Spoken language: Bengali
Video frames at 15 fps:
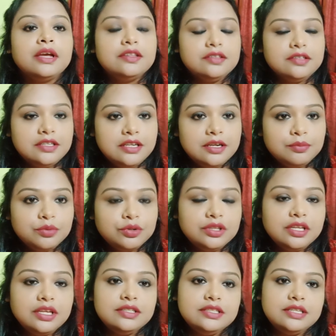স্কিনের
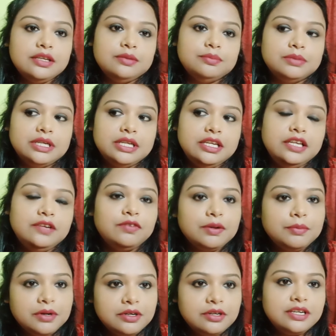মধ্যে যে মানে
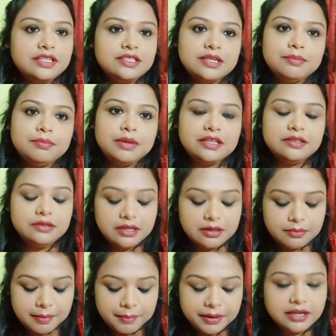ইনফ্লামেটরি যে ইয়ে
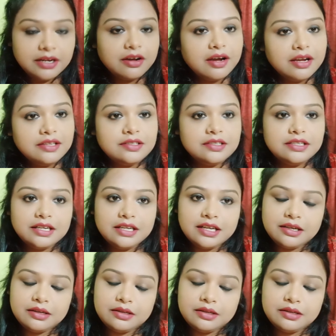ব্যাপারটা হয় সেটাকে